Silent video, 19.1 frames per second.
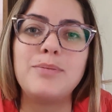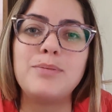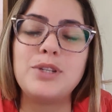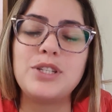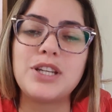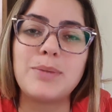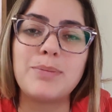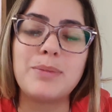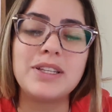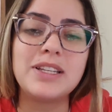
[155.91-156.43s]
me
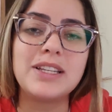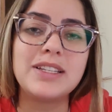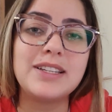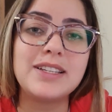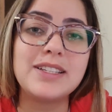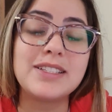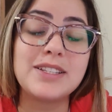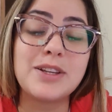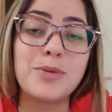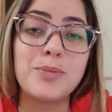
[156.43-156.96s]
chamando a
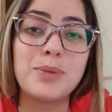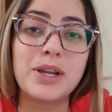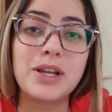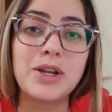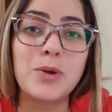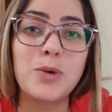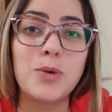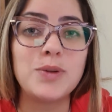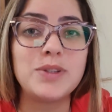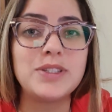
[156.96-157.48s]
atenção para
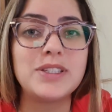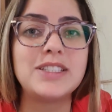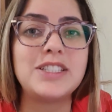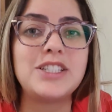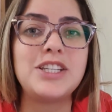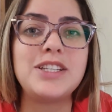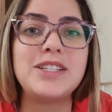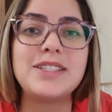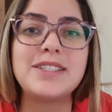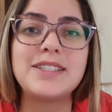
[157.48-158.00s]

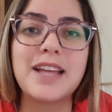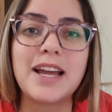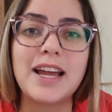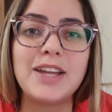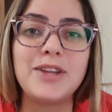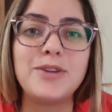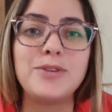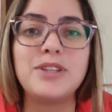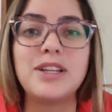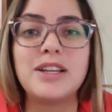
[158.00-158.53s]
coisas de
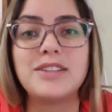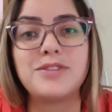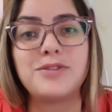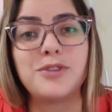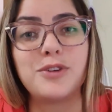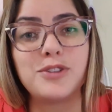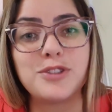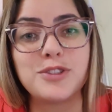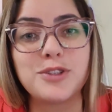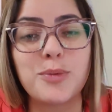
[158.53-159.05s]
ensaio das
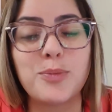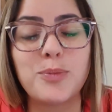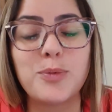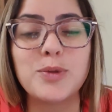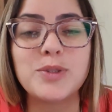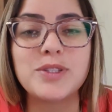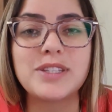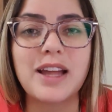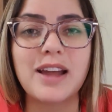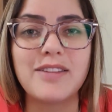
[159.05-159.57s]
fotos que eu
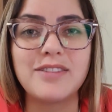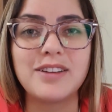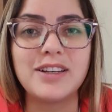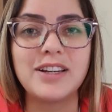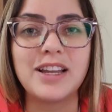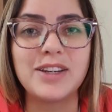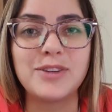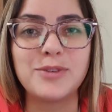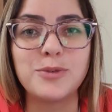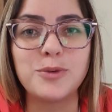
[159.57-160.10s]
postava
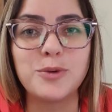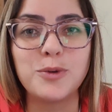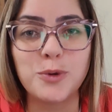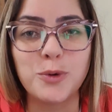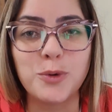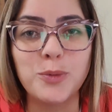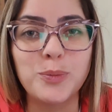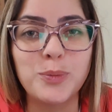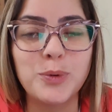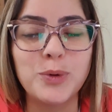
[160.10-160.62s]
lá no
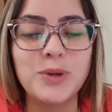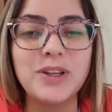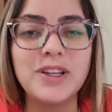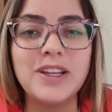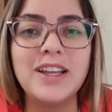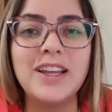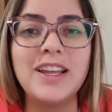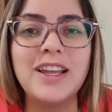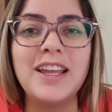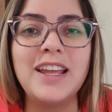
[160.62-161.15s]
grupo.
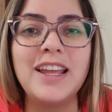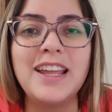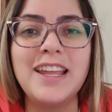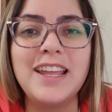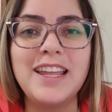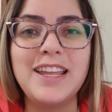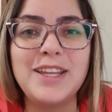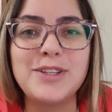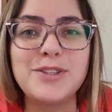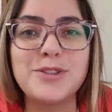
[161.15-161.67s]

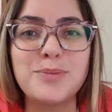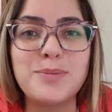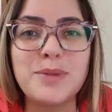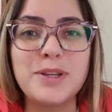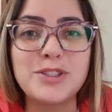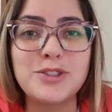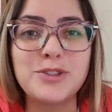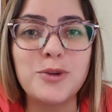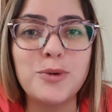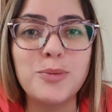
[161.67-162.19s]
Isso
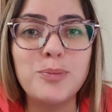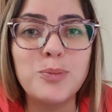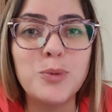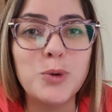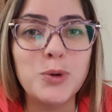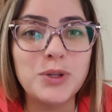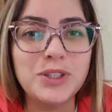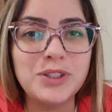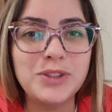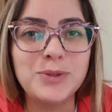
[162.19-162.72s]
me ajudou
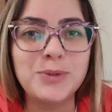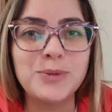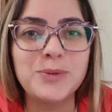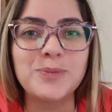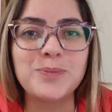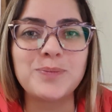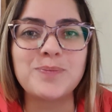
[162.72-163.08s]
muito.